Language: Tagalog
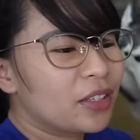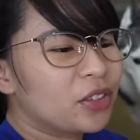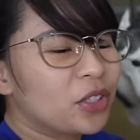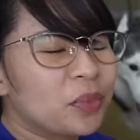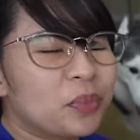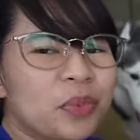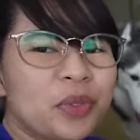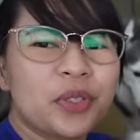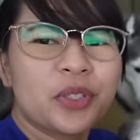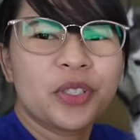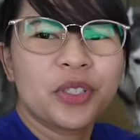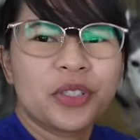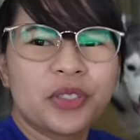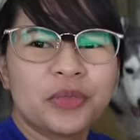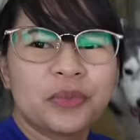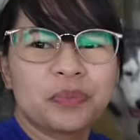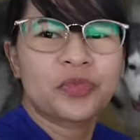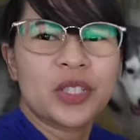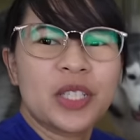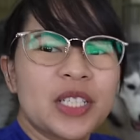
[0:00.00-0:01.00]
Ito po
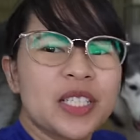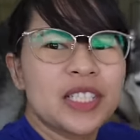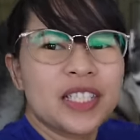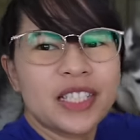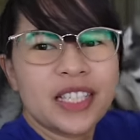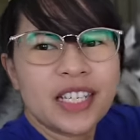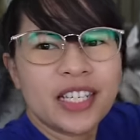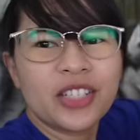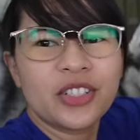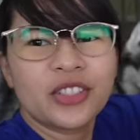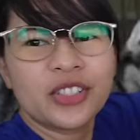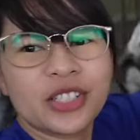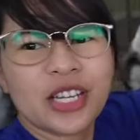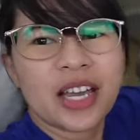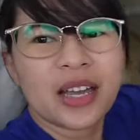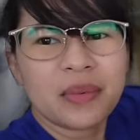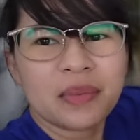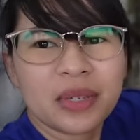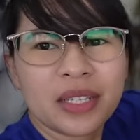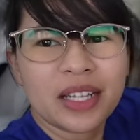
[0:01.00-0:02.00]
yung first ligo
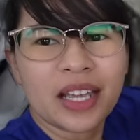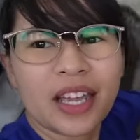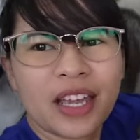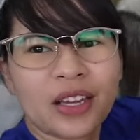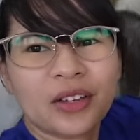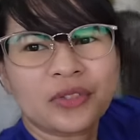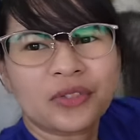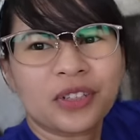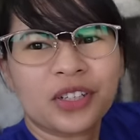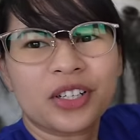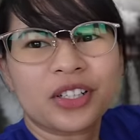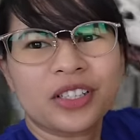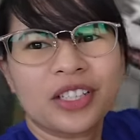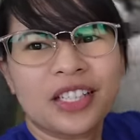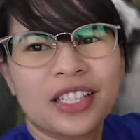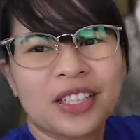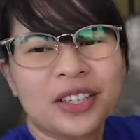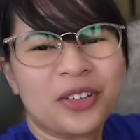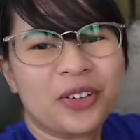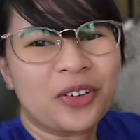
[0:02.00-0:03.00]
namin ever
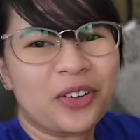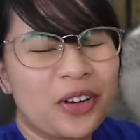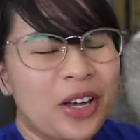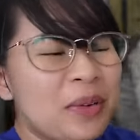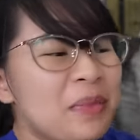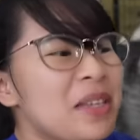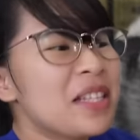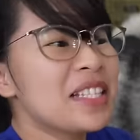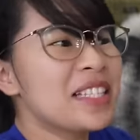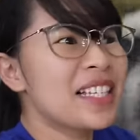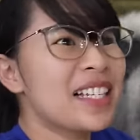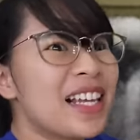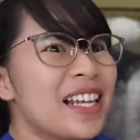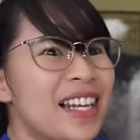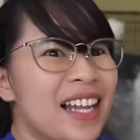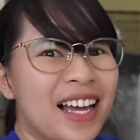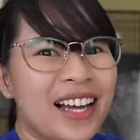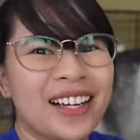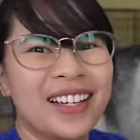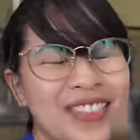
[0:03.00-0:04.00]
dito. I mean, sila lang.